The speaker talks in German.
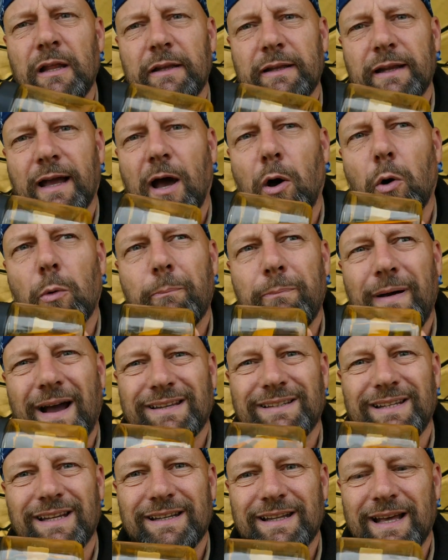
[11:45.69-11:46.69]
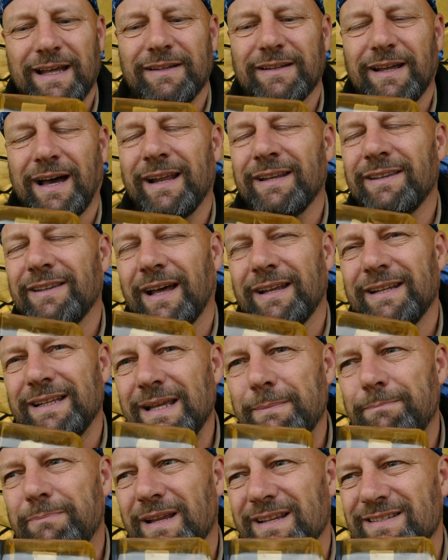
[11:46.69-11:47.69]
ja, und pack den dann dran, dann
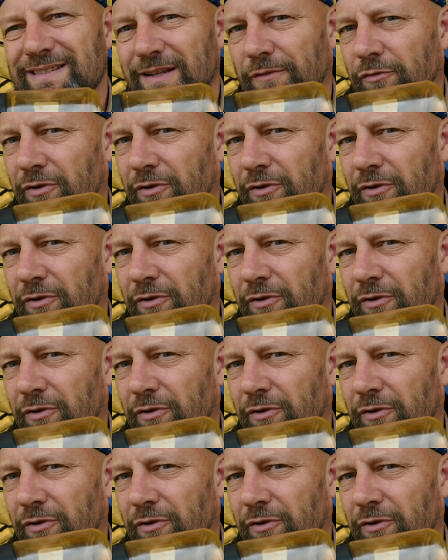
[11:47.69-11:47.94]
hebt er sich